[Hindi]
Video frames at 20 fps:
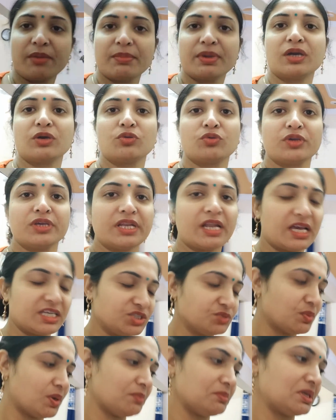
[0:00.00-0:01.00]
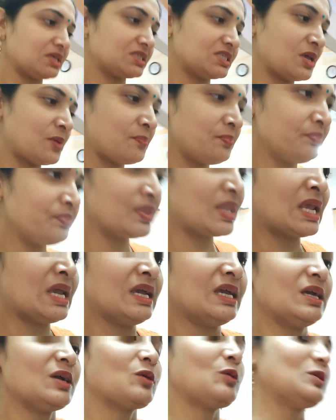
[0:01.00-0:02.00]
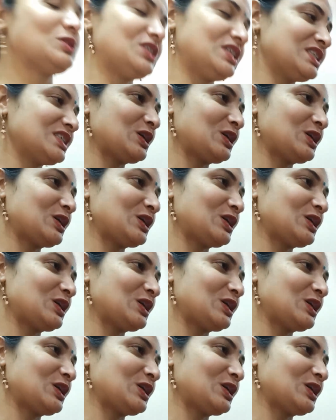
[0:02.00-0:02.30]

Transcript: मैं करूँगी राजमा मिक्स कोशिश